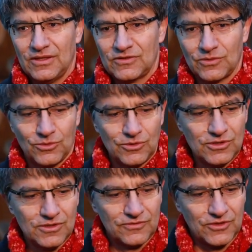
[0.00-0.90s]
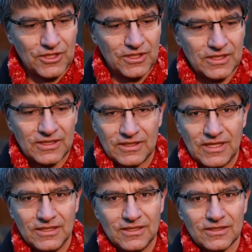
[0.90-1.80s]
Sowohl für die
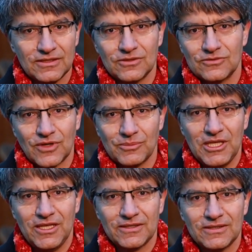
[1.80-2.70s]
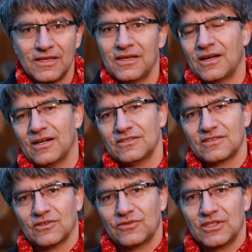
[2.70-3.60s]
Kinder und Familien
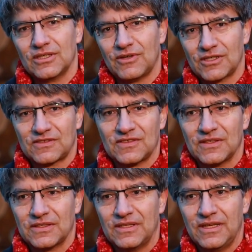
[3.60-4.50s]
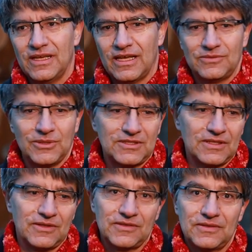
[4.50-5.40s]
als auch für die Erwachsenen. Es
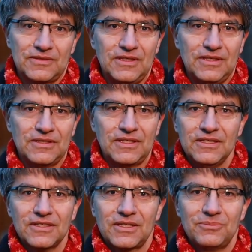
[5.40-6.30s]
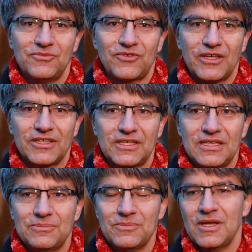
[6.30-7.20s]
wird die Kinderkrippenfeier
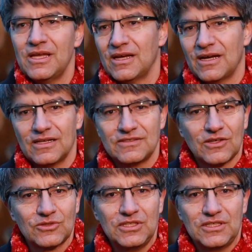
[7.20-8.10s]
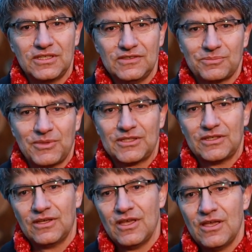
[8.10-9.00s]
geben, als auch die
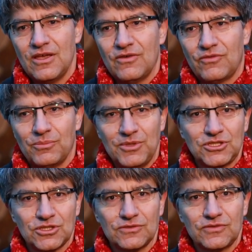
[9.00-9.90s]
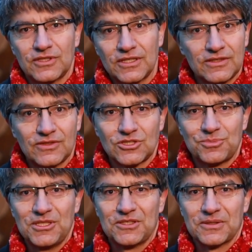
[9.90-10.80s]
Christmette vom Bischof dann etwas
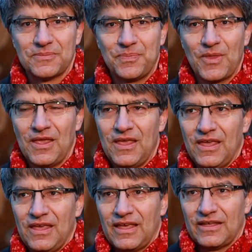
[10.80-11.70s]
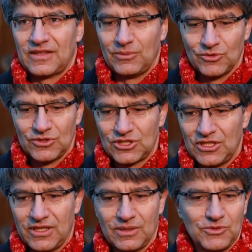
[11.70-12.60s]
später. Es gibt
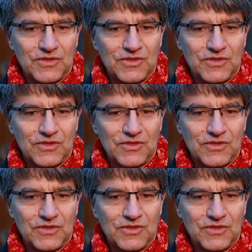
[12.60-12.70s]
unterschiedliche